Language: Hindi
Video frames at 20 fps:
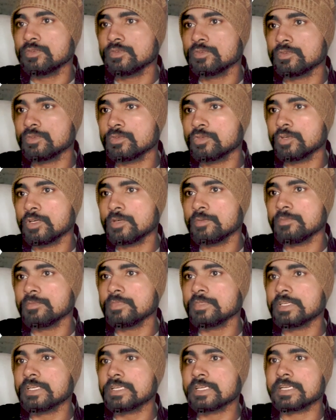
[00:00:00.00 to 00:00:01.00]
उनको
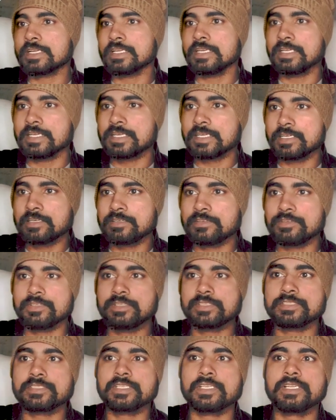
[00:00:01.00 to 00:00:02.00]
हम क्लिक के
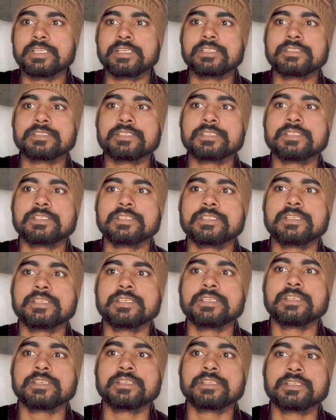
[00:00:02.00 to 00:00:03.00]
अकॉर्डिंग चलाना चाहते
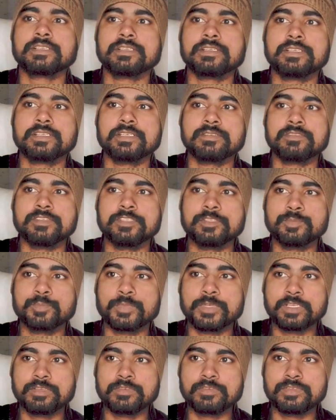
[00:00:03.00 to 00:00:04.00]
हैं या विद
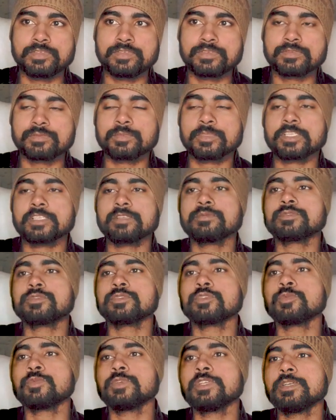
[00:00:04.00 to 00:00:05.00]
प्रीव्यूज मतलब
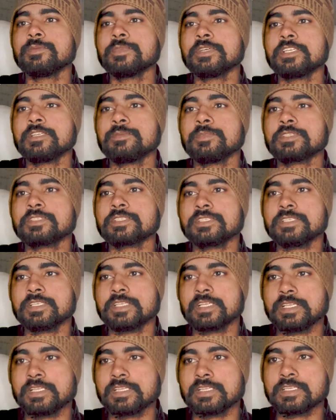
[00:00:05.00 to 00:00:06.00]
जो भी हम एनिमेशन
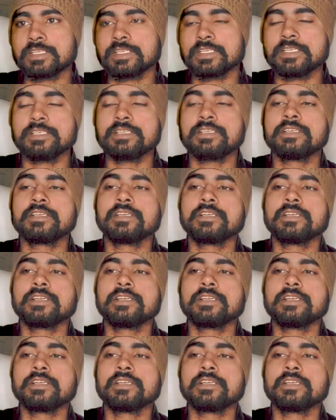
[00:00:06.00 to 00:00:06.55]
डालते हैं